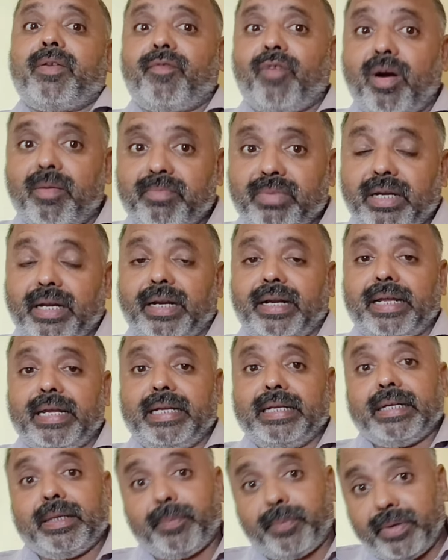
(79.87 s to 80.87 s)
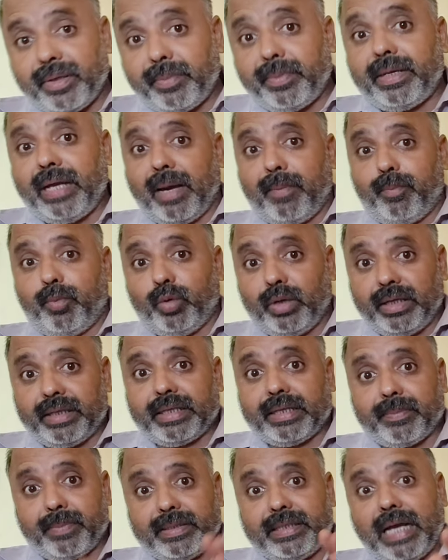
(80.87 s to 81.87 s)
परफॉर्म कर रहे हैं लेकिन फिर भी आप
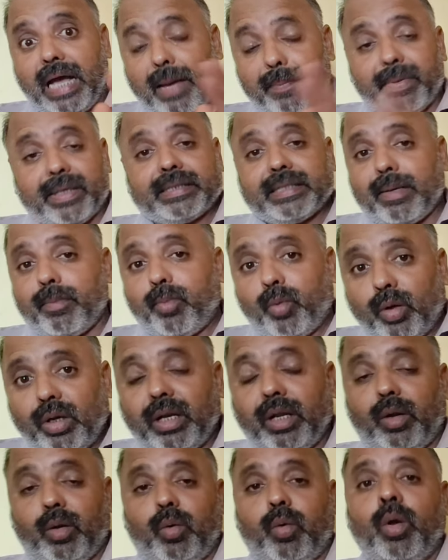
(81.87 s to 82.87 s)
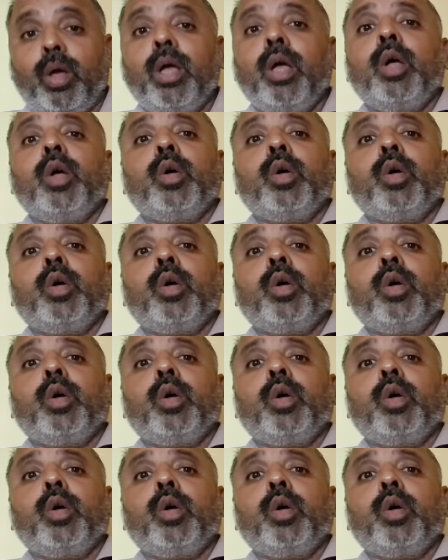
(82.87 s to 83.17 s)
बोलेंगे भैया आप ऐसा बोल रहे हो